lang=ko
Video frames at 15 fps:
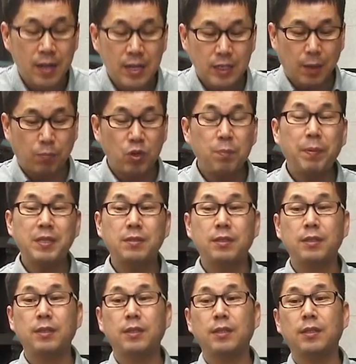자
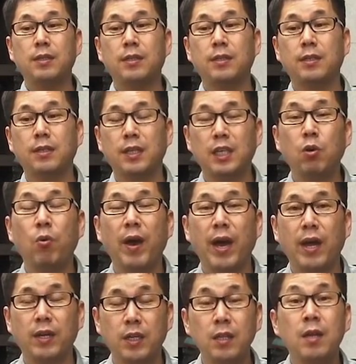프리패스
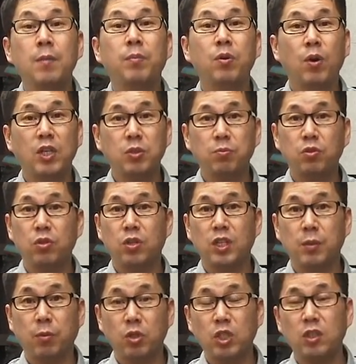이외에는 필요하신 분들은
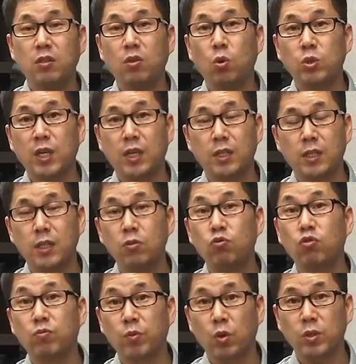이번 신교재는
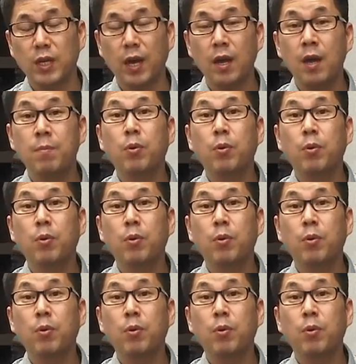우금교재